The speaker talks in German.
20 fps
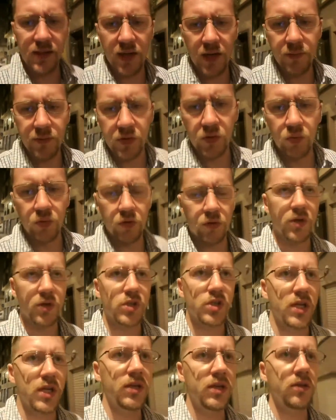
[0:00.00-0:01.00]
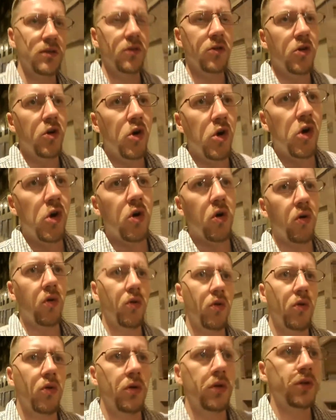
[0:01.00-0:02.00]
habe ich gut überstanden
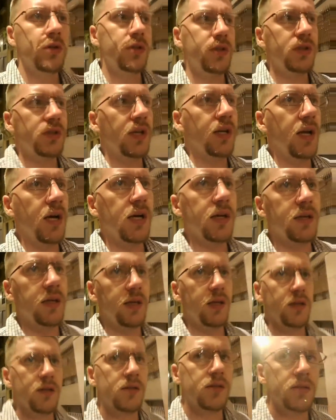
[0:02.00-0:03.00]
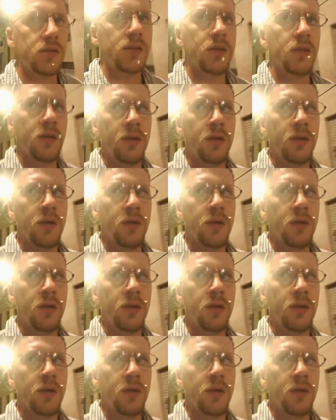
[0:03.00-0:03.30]
und danach ging es